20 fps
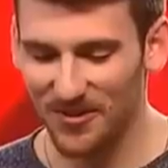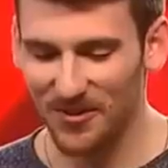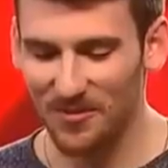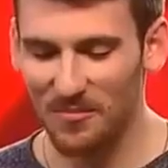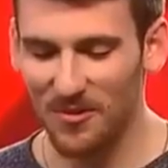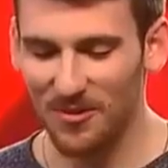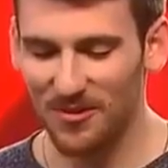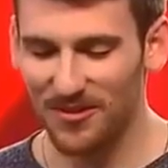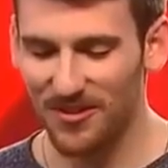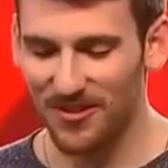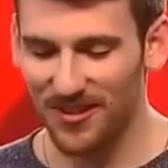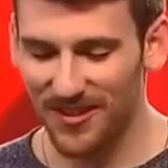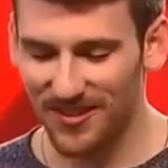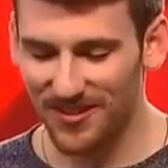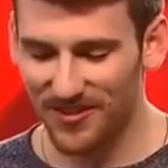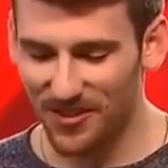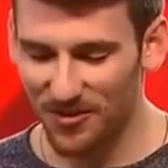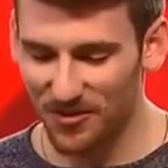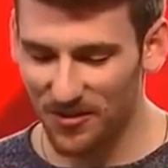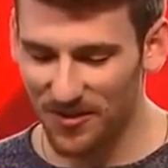je pense que
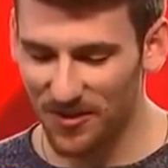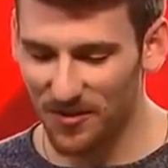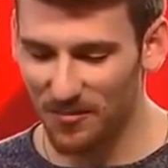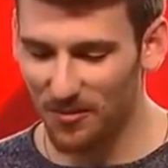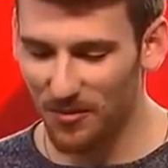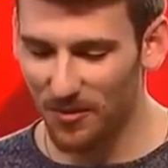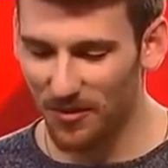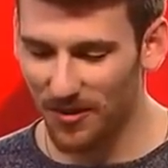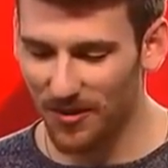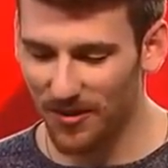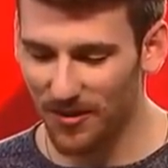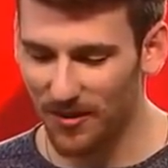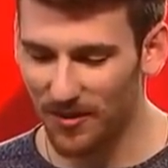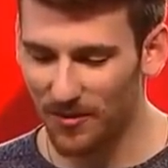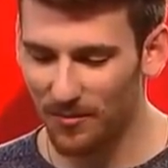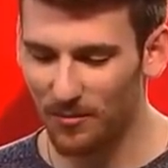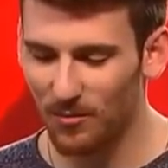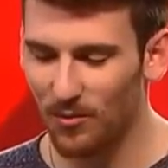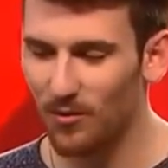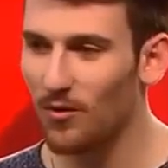tu as choisi pour, euh,
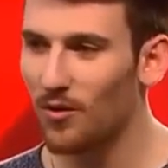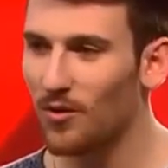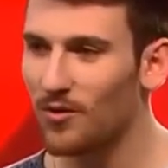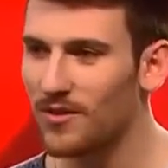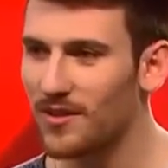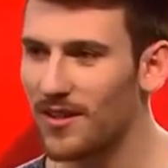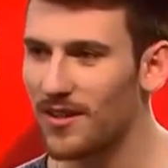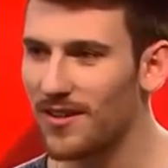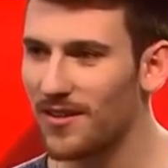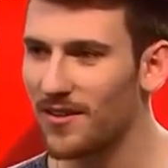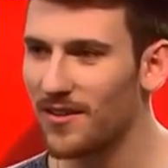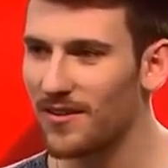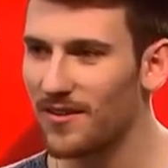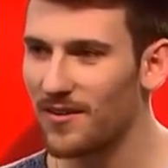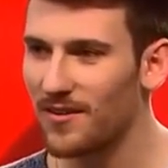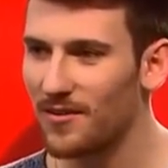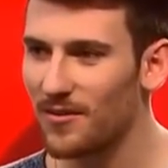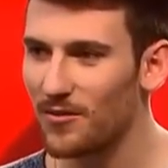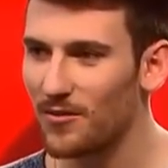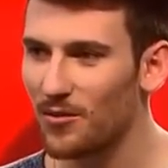pour voir aussi euh,
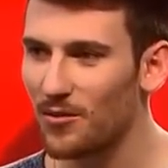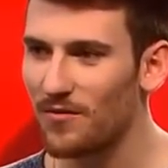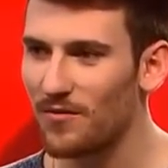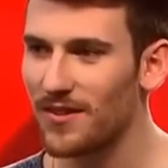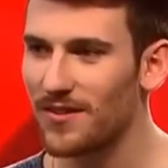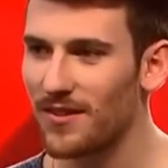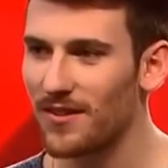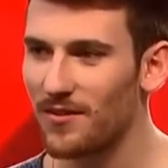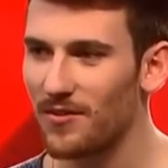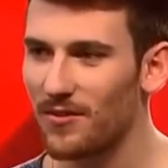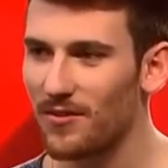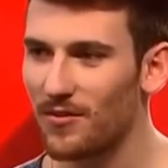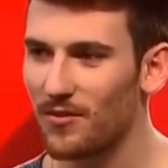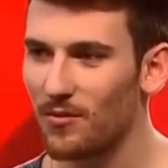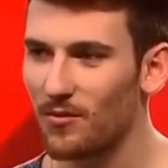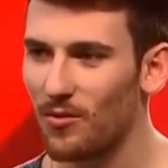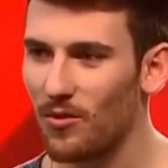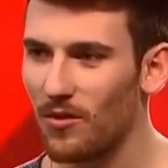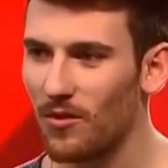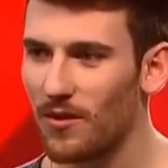une autre facette de
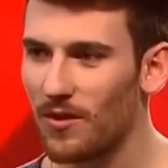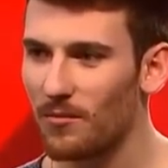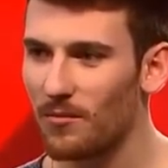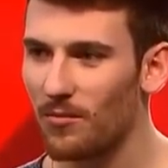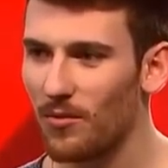moi et